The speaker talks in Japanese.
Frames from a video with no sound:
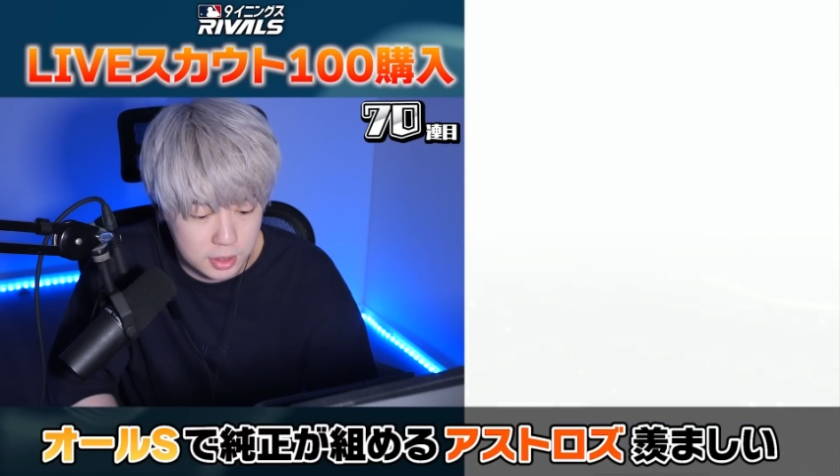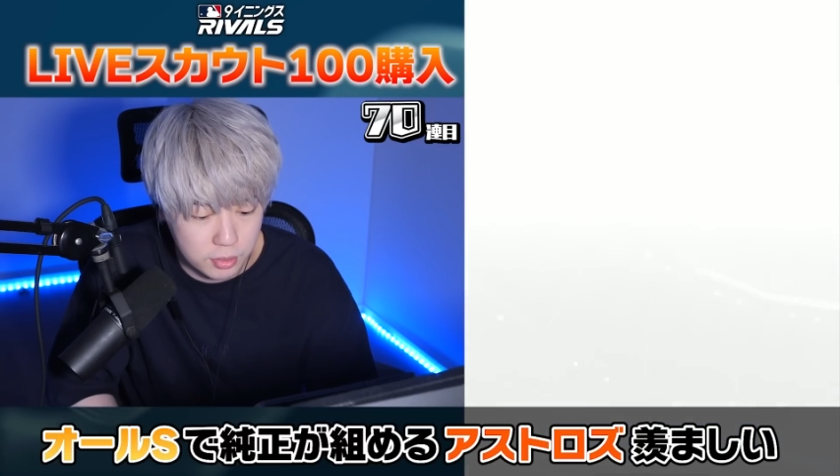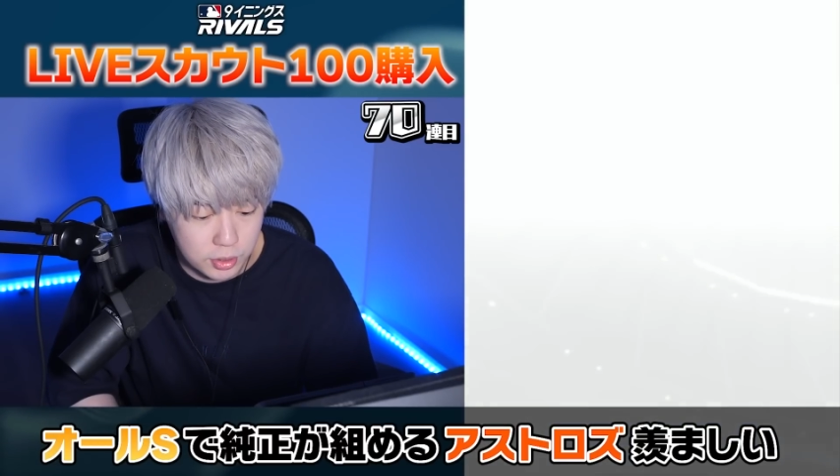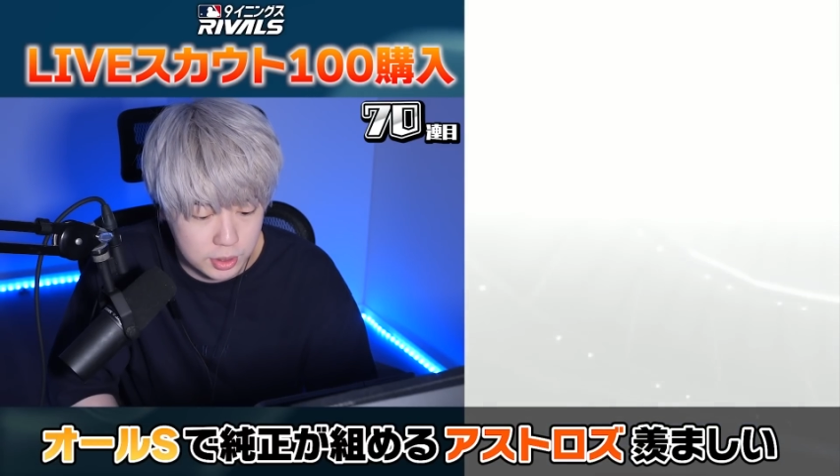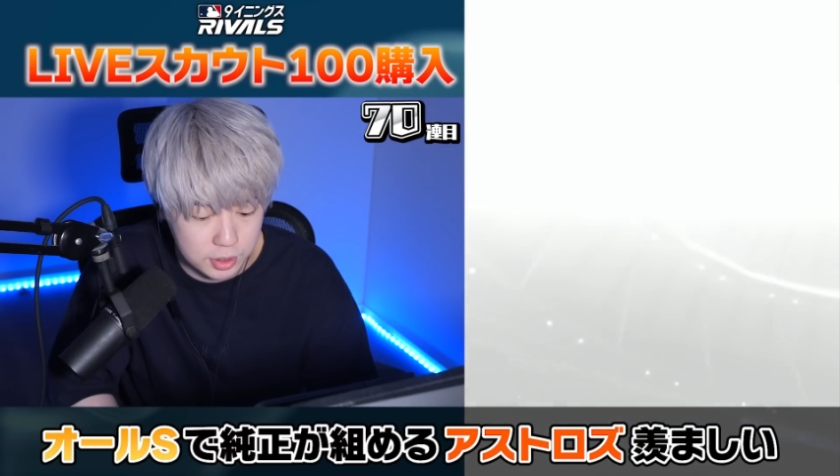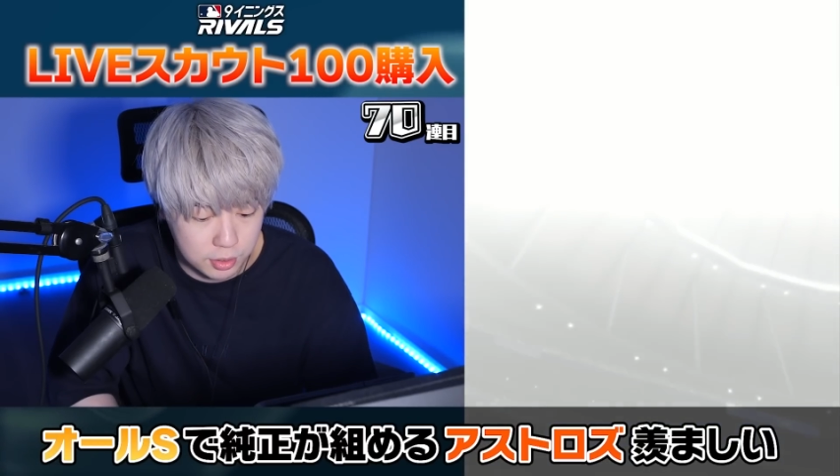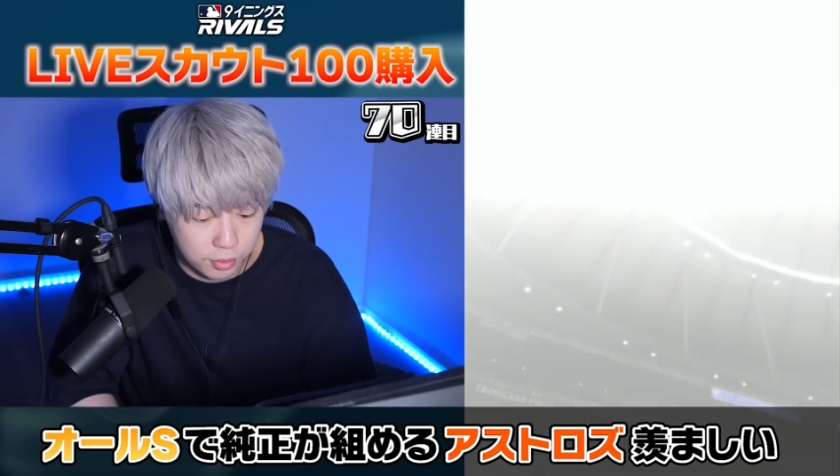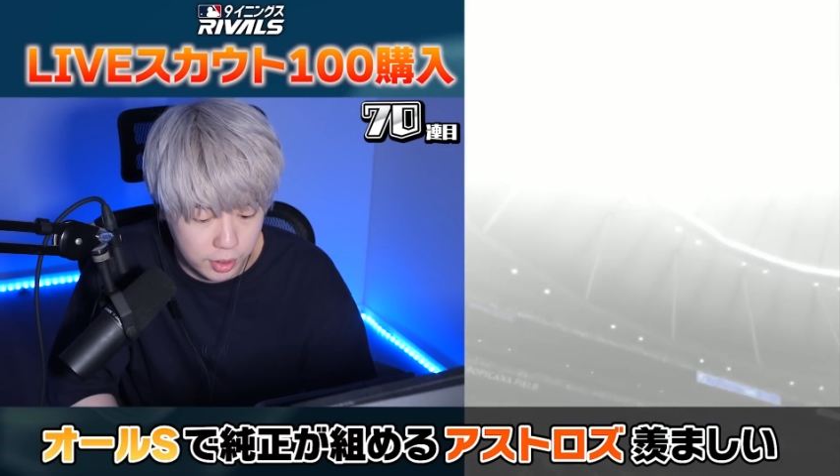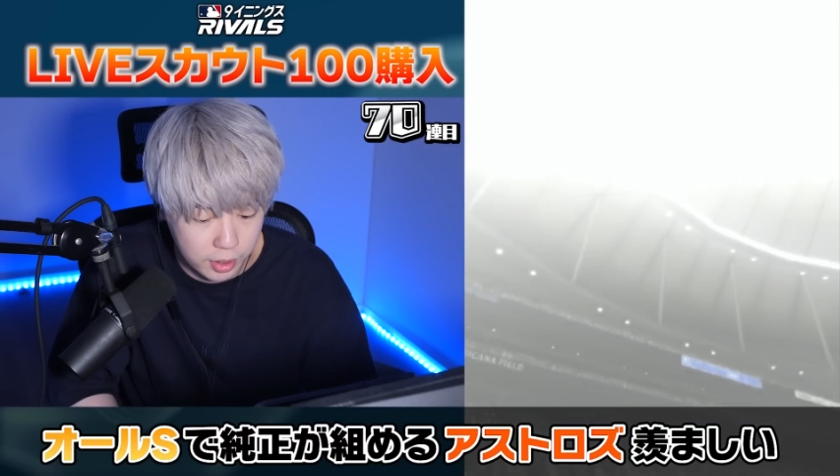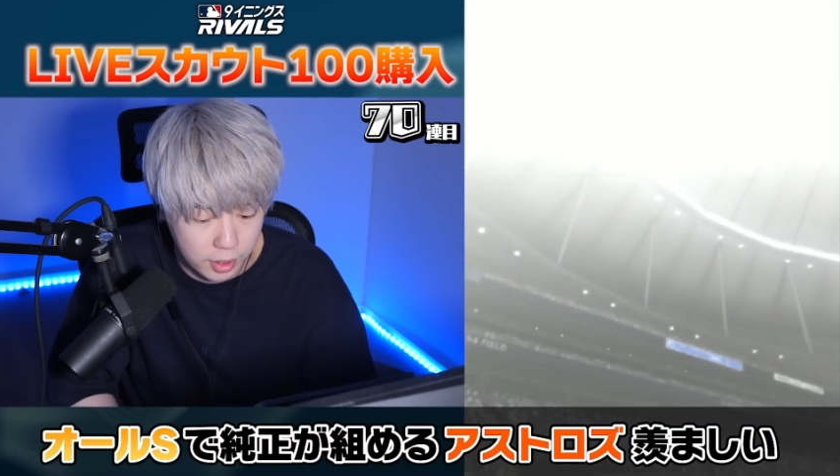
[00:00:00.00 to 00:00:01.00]
強いっす
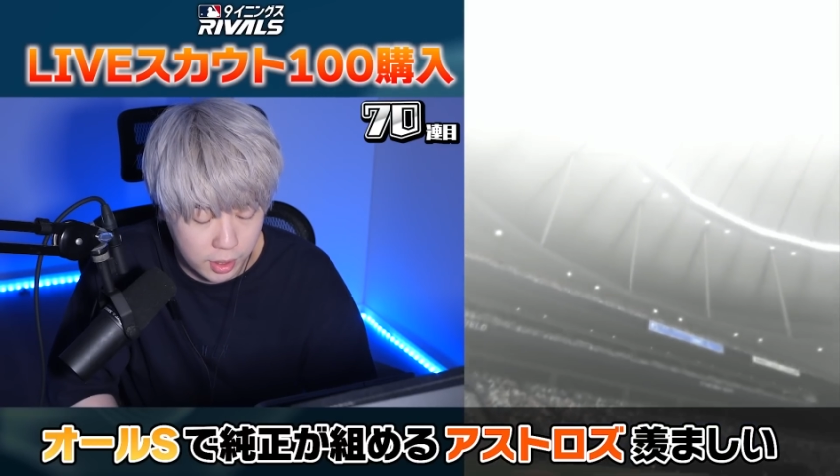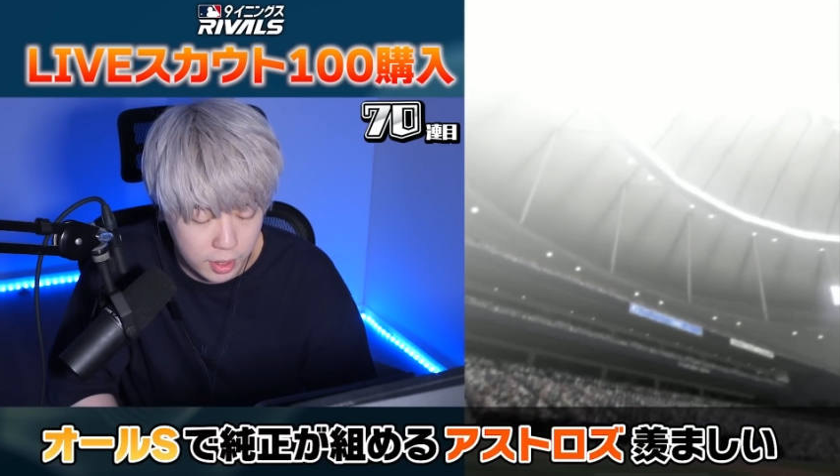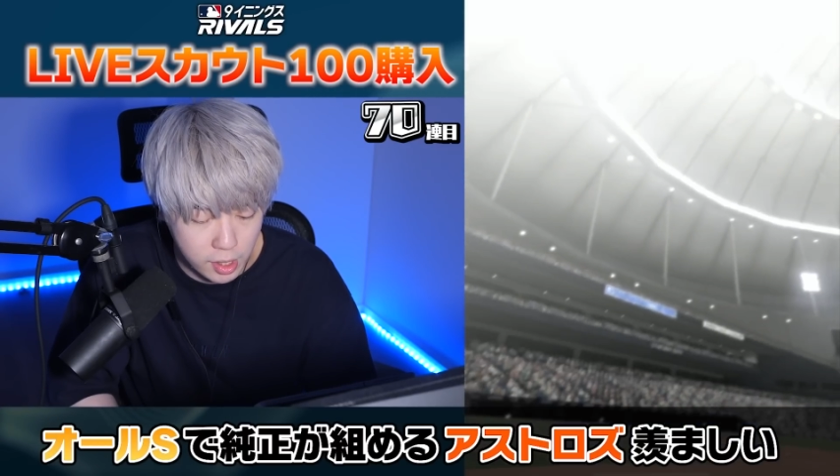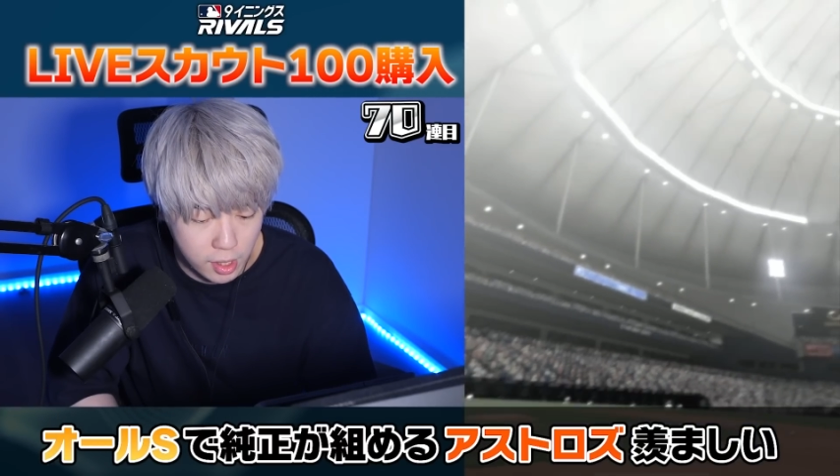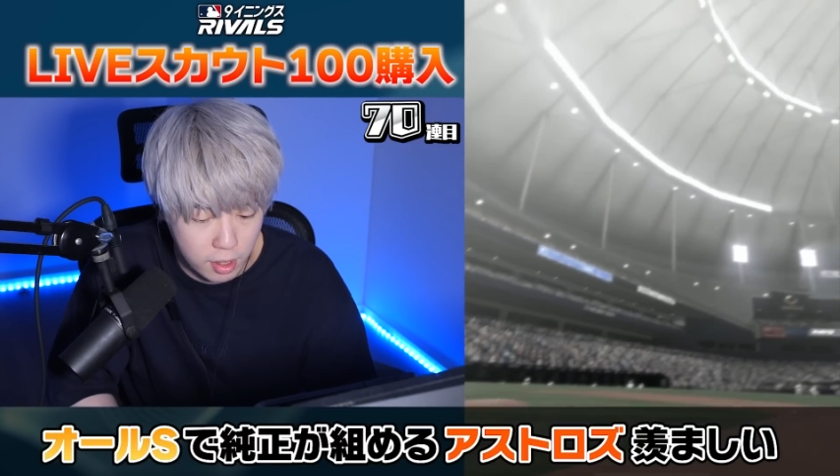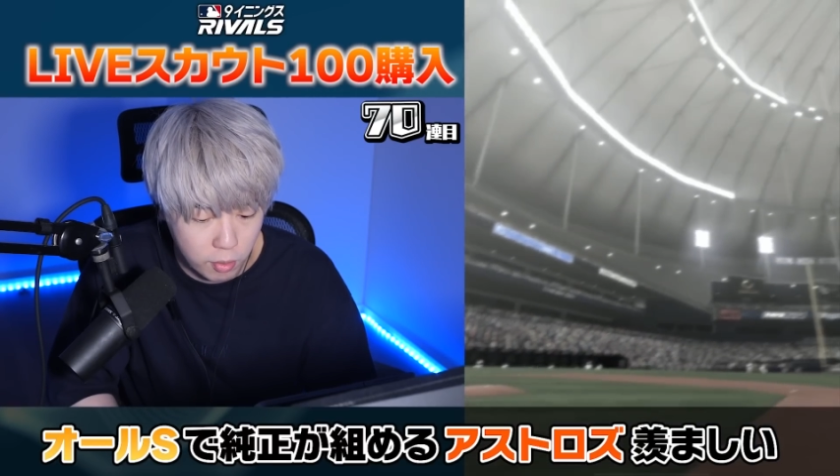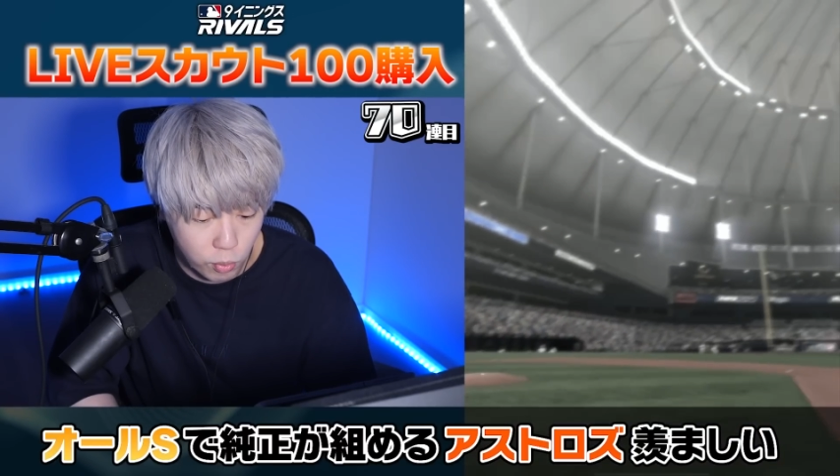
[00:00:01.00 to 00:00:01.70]
よね